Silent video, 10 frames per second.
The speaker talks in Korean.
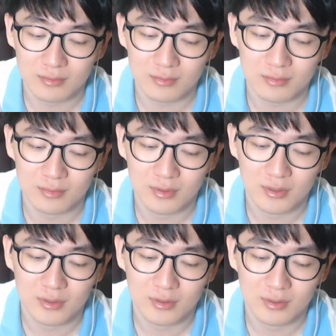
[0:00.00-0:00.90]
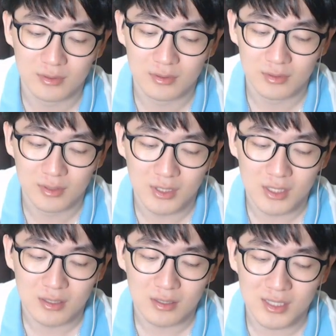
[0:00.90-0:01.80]
음
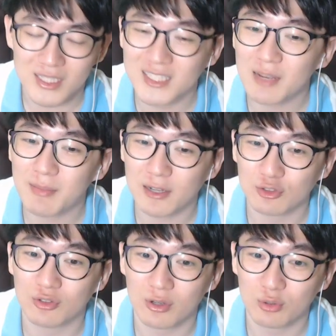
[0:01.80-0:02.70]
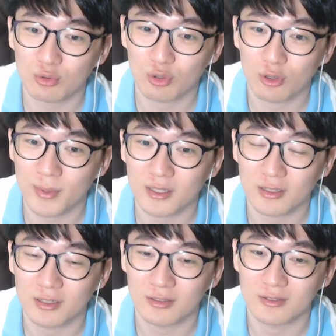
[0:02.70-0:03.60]
이제 막 중학교 졸업한
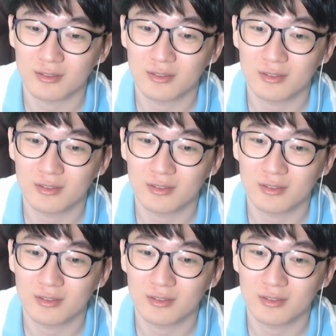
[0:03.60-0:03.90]
애예요.